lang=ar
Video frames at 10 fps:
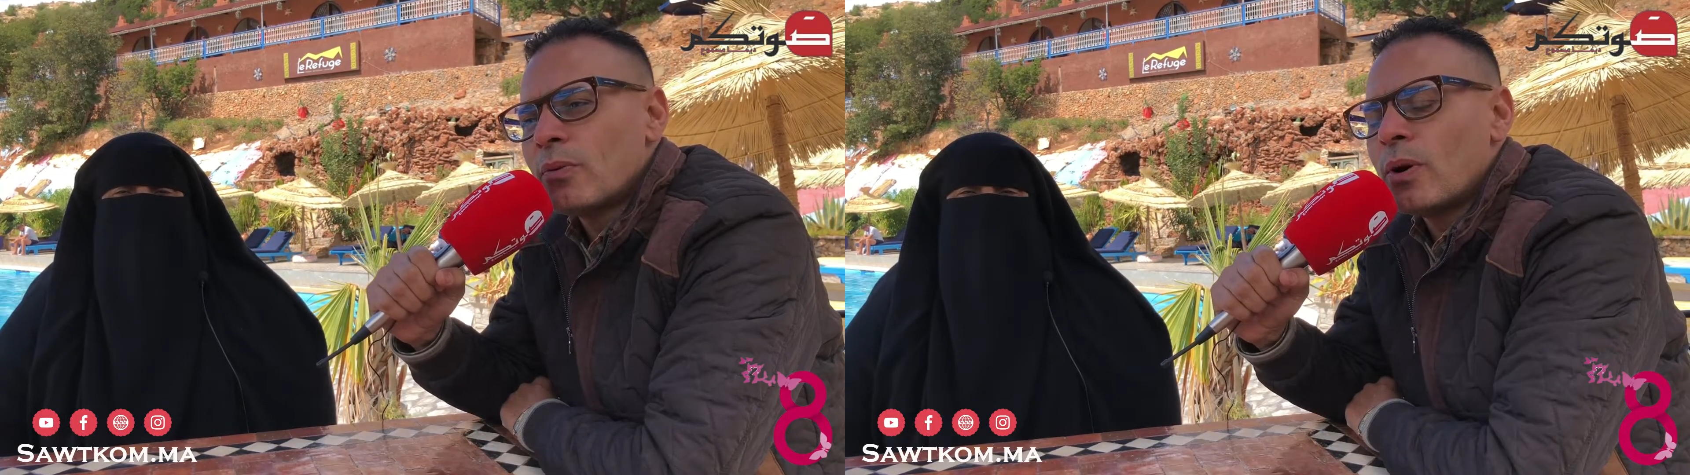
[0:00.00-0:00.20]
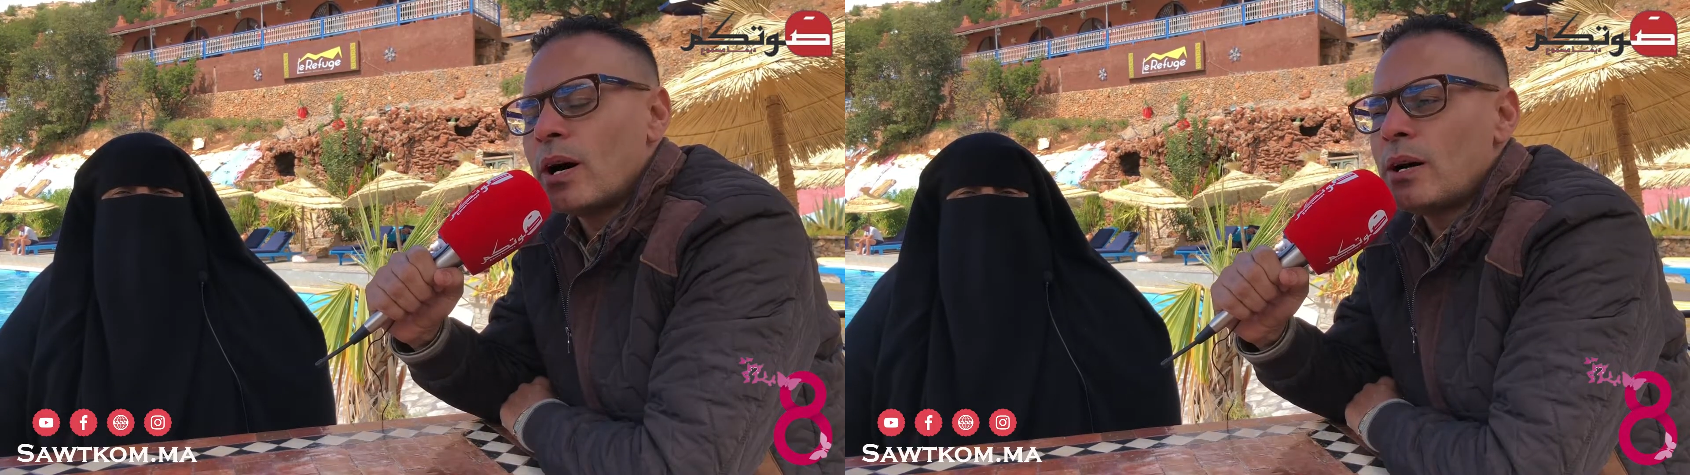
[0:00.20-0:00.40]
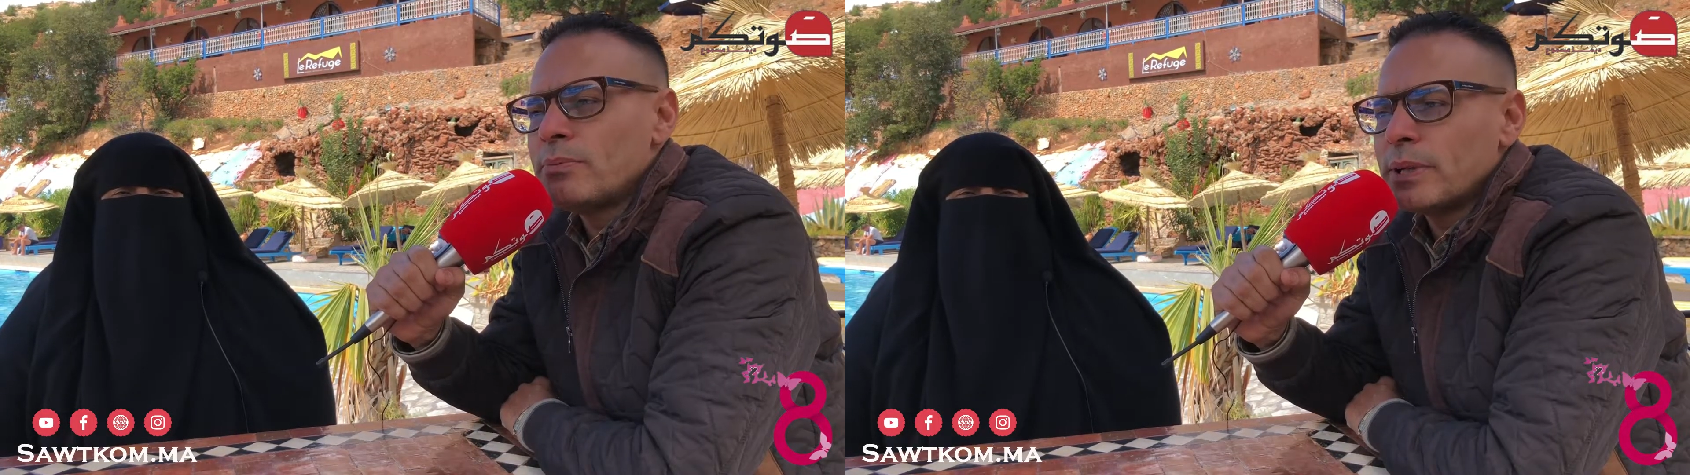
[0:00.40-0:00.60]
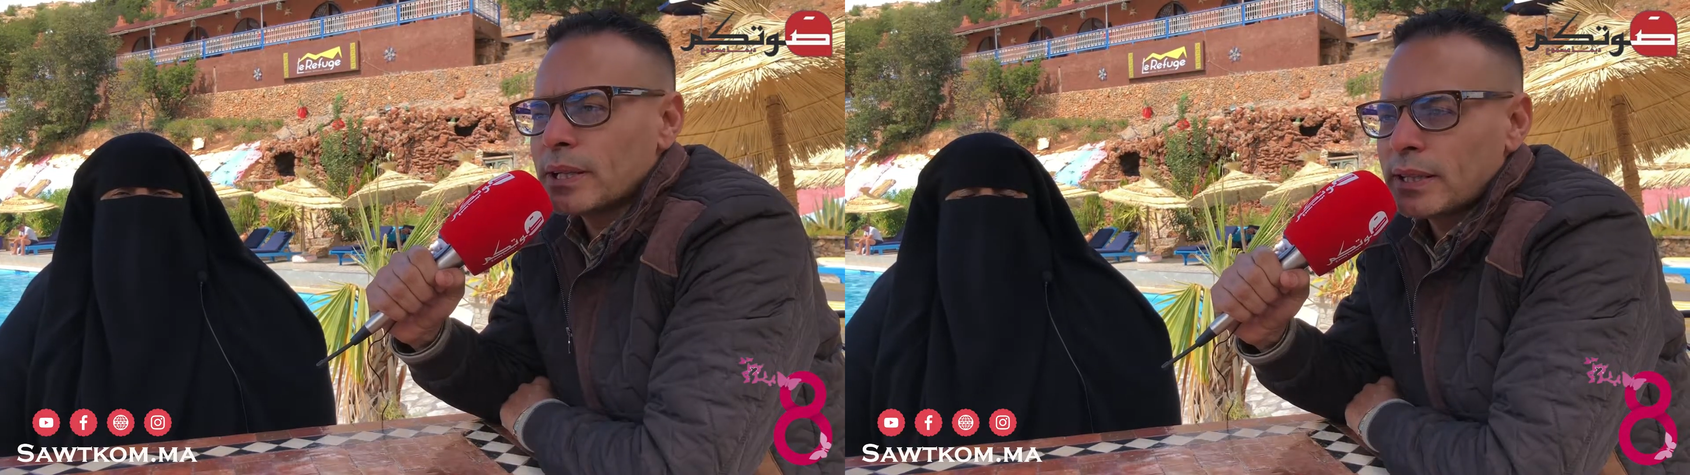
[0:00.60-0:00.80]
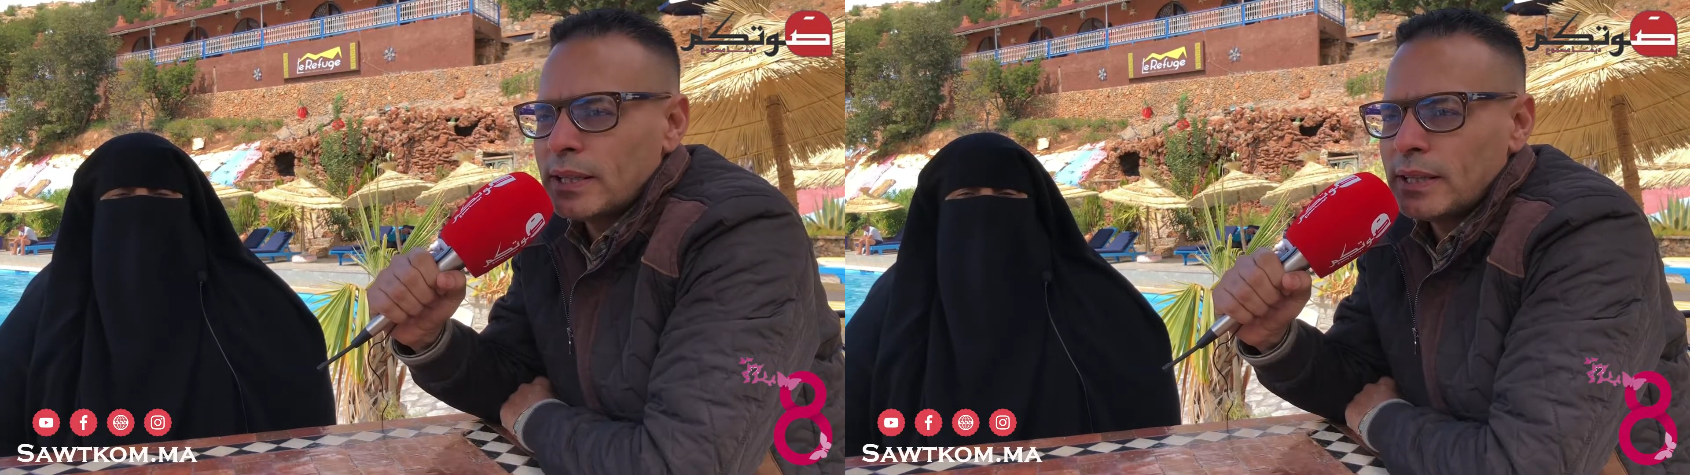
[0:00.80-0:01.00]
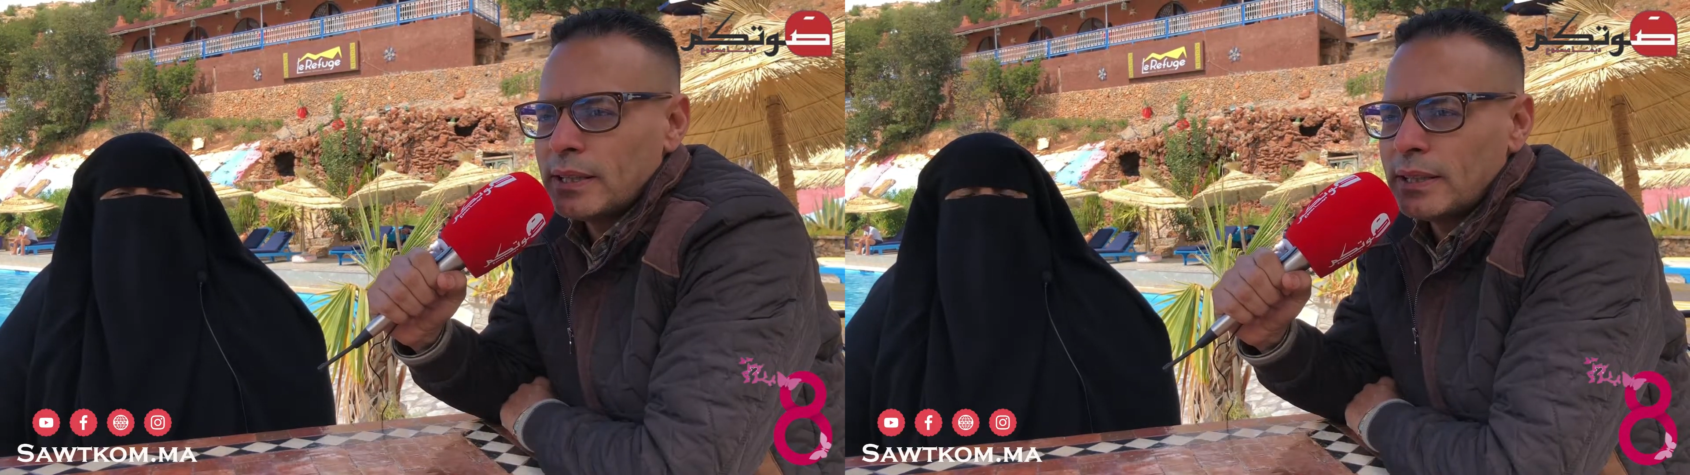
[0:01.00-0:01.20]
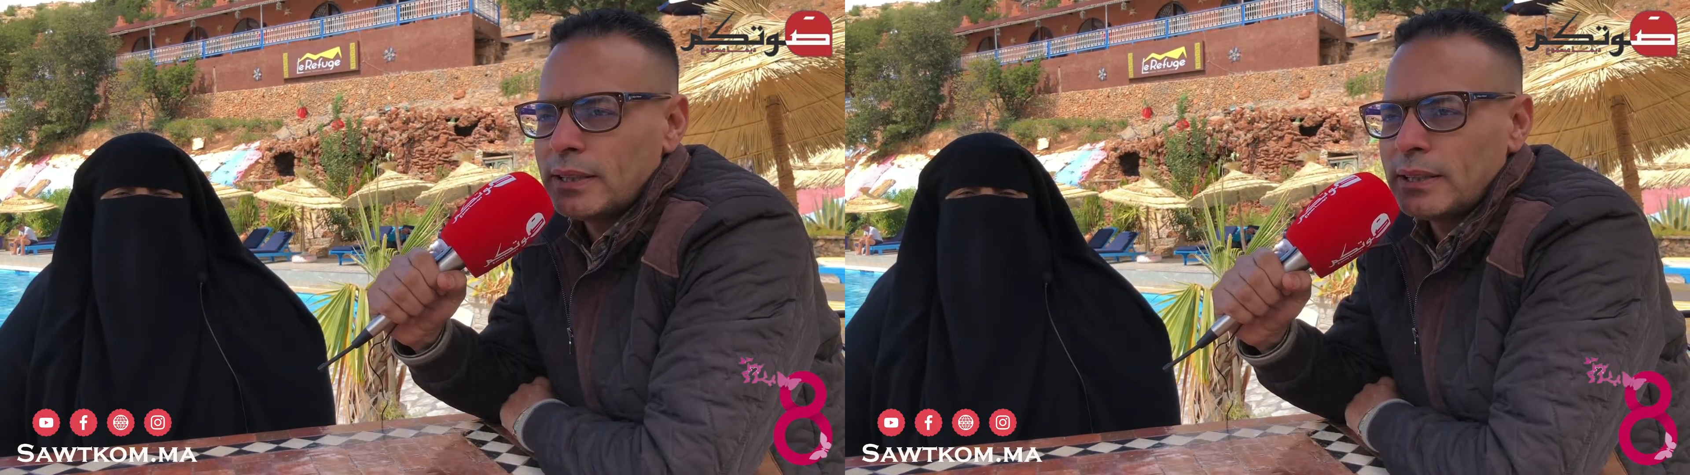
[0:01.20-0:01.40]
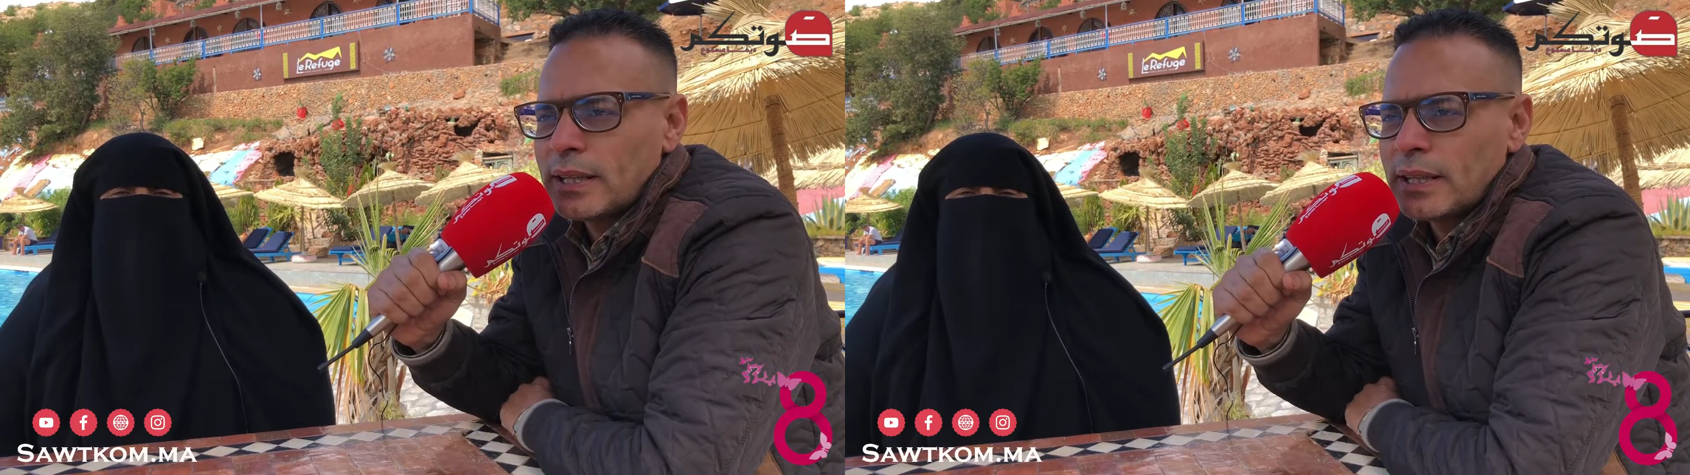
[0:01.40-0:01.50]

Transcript: ومن خلاله